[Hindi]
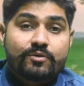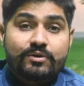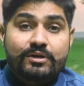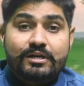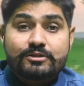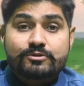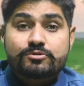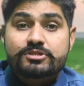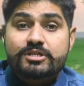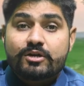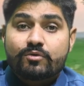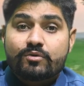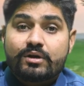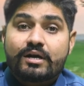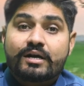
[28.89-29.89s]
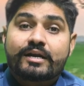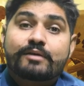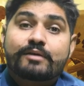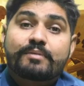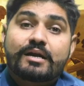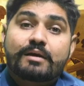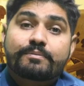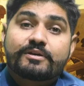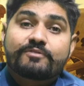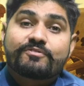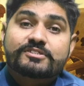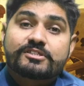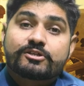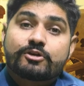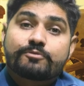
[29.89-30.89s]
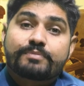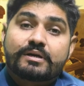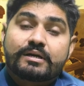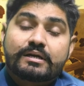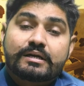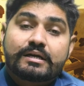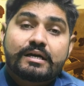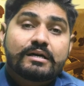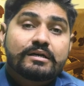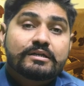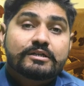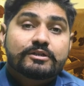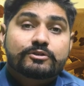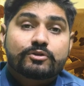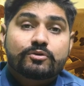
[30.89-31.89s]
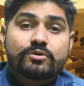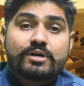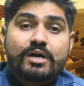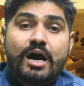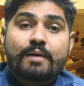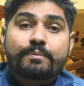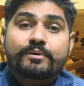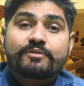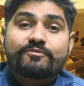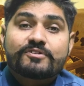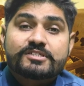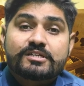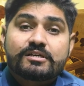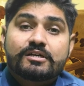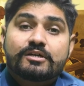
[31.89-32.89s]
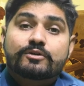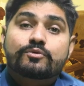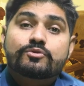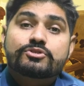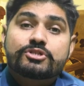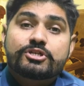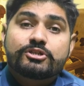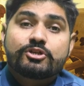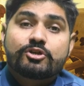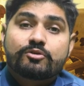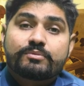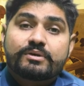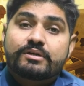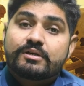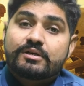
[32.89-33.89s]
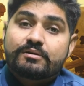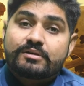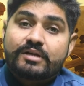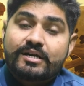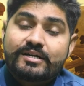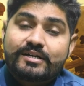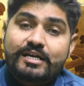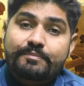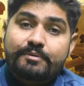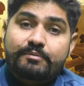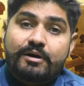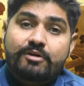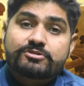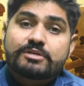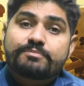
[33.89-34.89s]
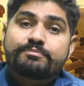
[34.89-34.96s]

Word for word: और अगर झुलसा रोग एक बार आपकी फसल के ऊपर लग गया तो आपकी फसल कुछ ही दिनों में ठंड के प्रभाव